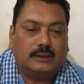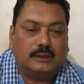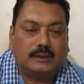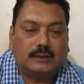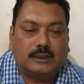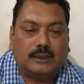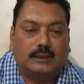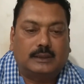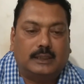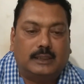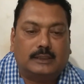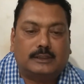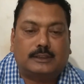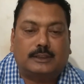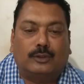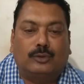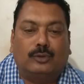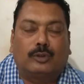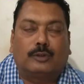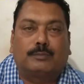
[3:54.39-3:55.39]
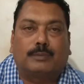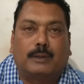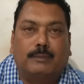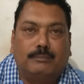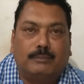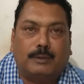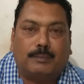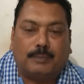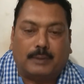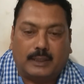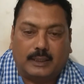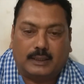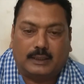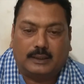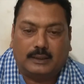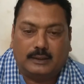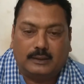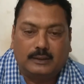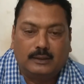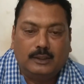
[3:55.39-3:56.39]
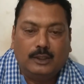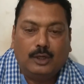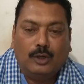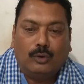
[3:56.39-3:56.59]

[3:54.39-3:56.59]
जिससे देश के लोग भ्रम में पड़े रहें